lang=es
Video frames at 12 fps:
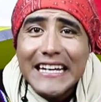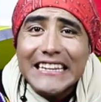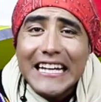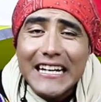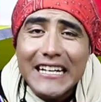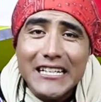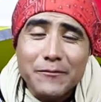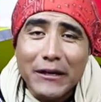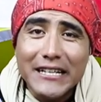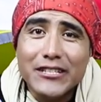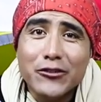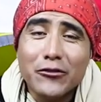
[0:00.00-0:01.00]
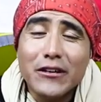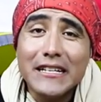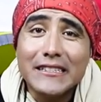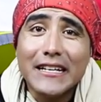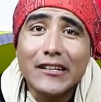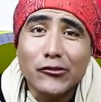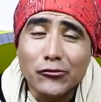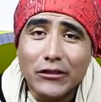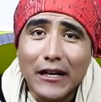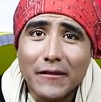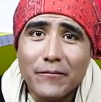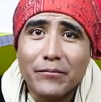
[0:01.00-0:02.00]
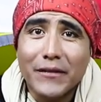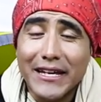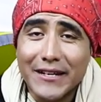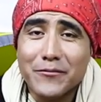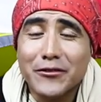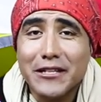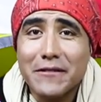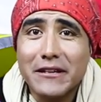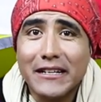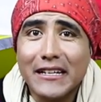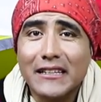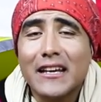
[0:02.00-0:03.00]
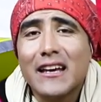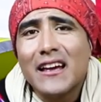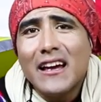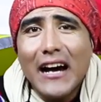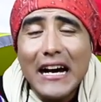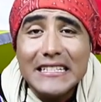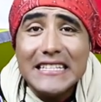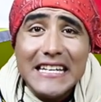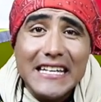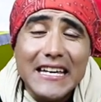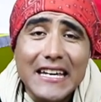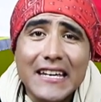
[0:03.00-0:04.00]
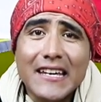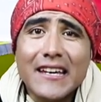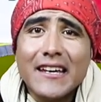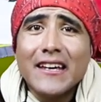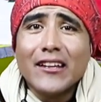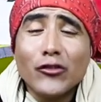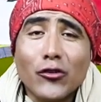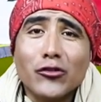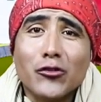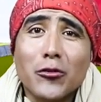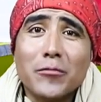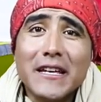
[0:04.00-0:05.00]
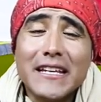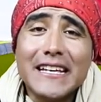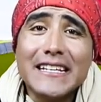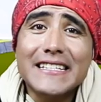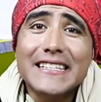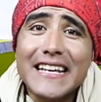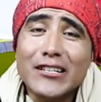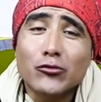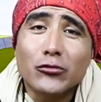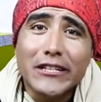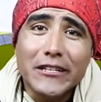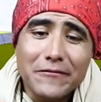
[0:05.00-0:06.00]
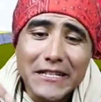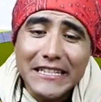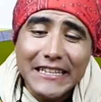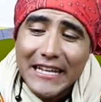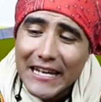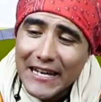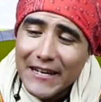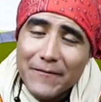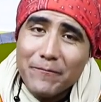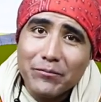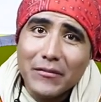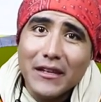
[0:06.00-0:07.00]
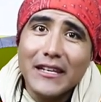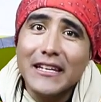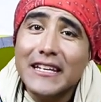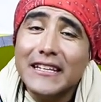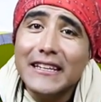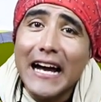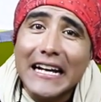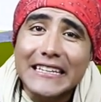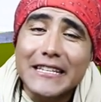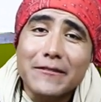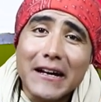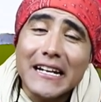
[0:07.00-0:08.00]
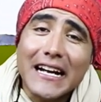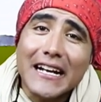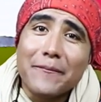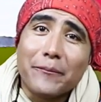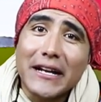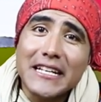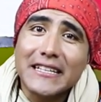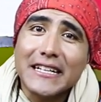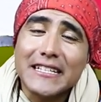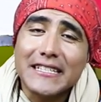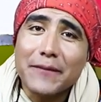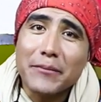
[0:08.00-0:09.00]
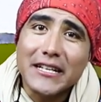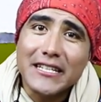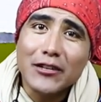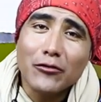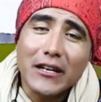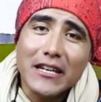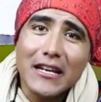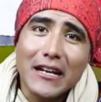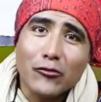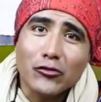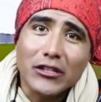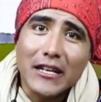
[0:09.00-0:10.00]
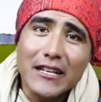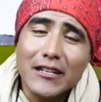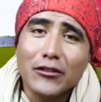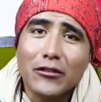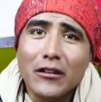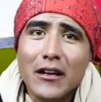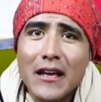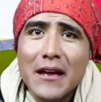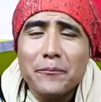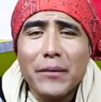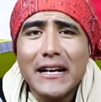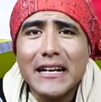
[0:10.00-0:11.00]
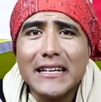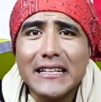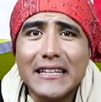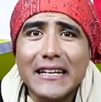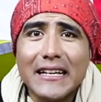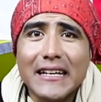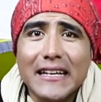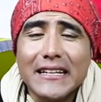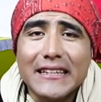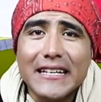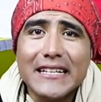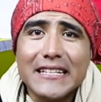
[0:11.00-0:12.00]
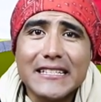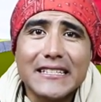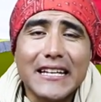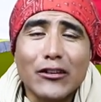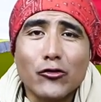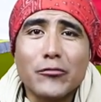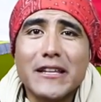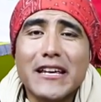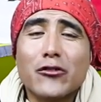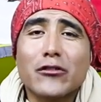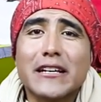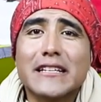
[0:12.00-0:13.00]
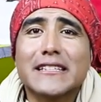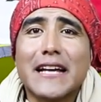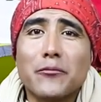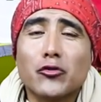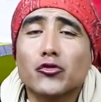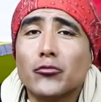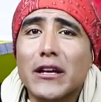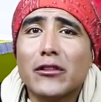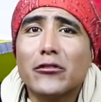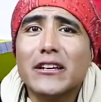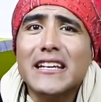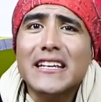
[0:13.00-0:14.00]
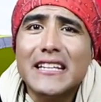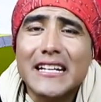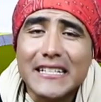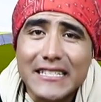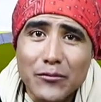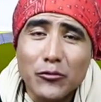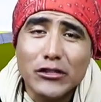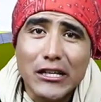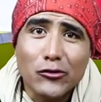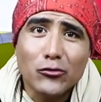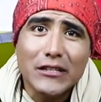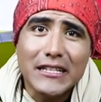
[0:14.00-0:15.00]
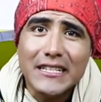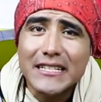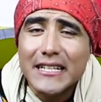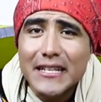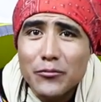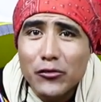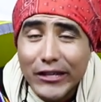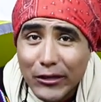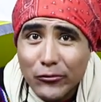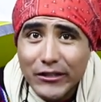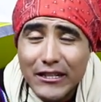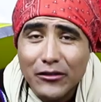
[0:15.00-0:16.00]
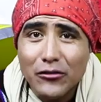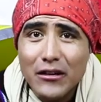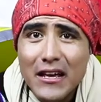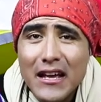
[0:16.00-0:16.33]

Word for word: ¿qué tal les pareció esta ruta? Hermosa, ¿verdad? Así que no te olvides de suscribirte y activar la campanita que está apareciendo aquí al costadito para que te enteres de los videos que estamos subiendo y de las hermosas rutas que seguimos recorriendo.